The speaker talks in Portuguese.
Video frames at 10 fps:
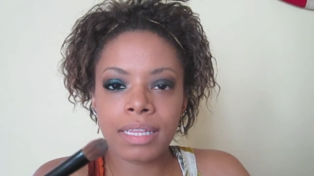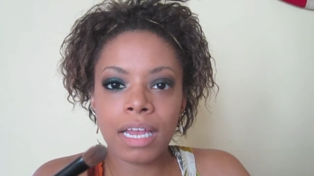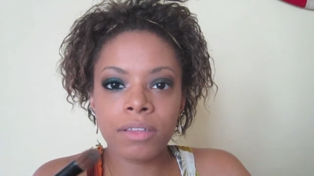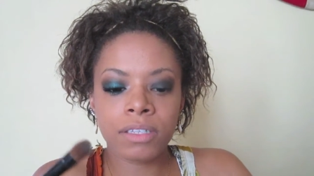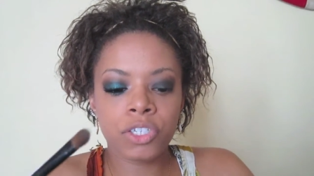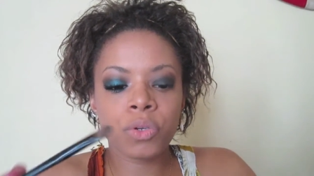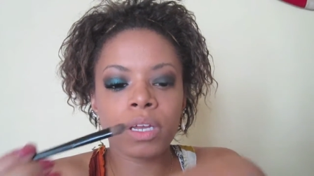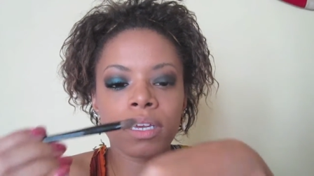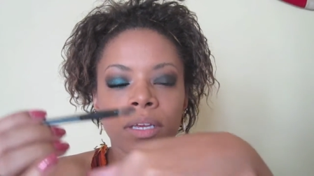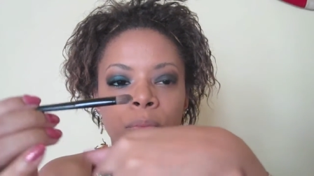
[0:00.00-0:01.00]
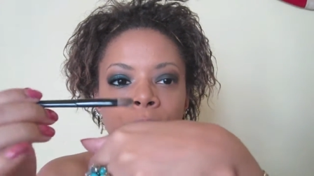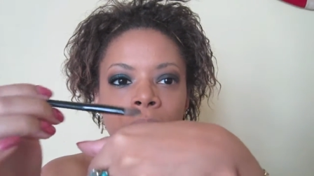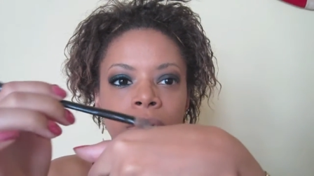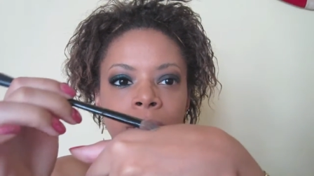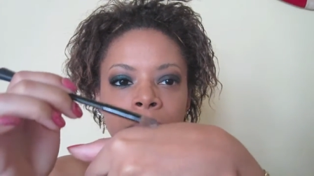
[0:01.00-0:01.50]
Até tiro aqui um
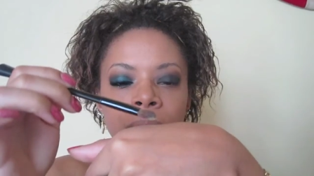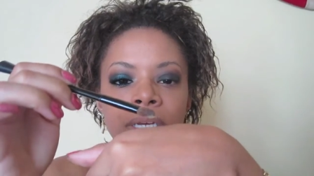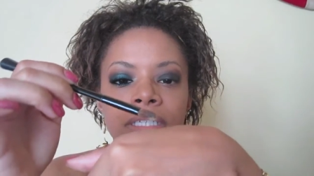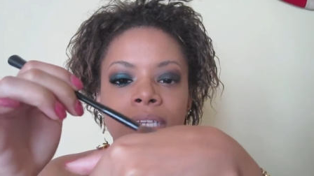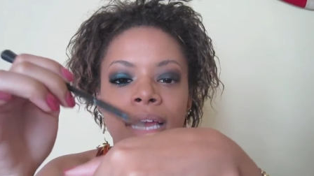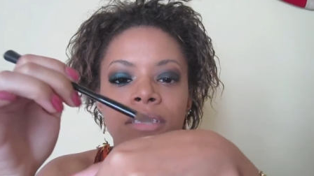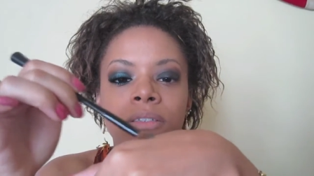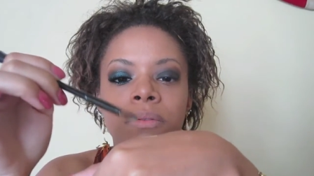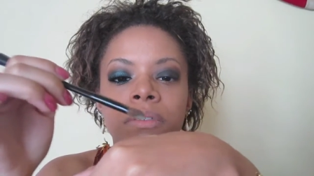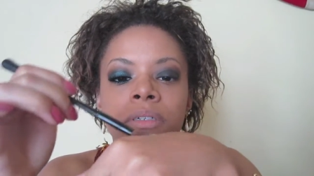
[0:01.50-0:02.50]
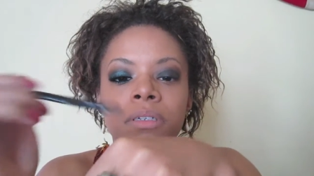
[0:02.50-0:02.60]
pouco na mão o excesso,